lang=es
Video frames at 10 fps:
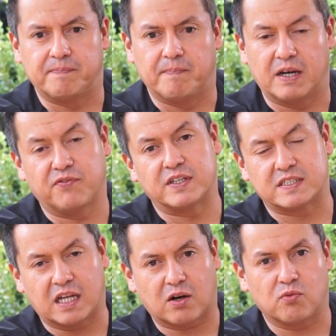
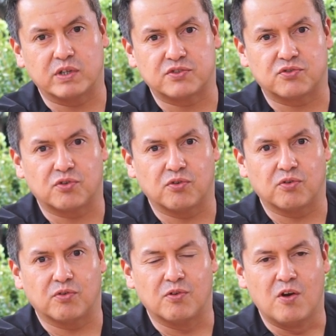manifestar
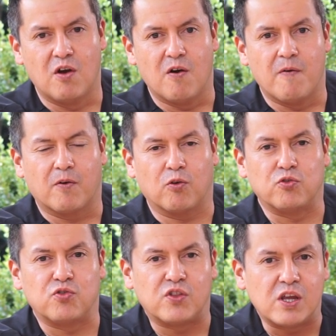nuestro
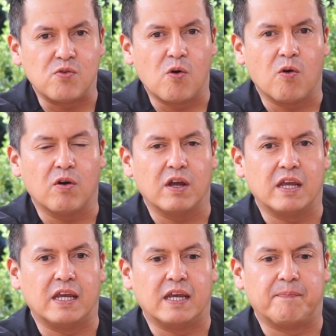continuo
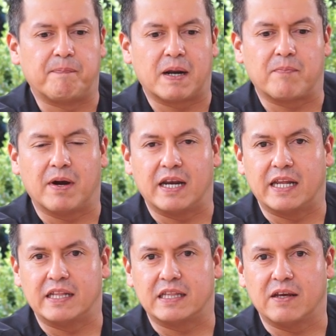y
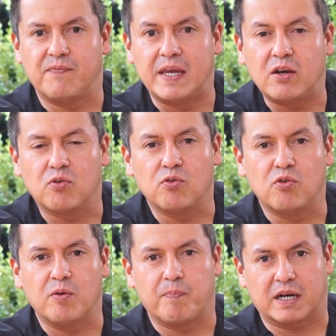permanente
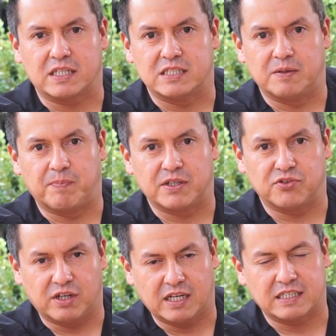vínculo y
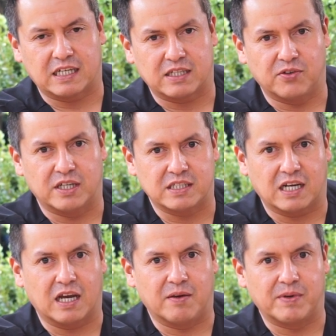participación en las actividades
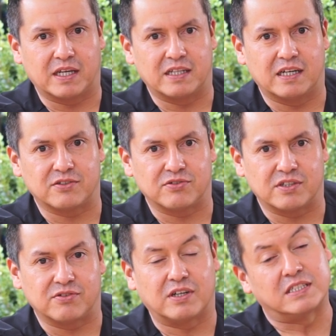académicas de la asociación.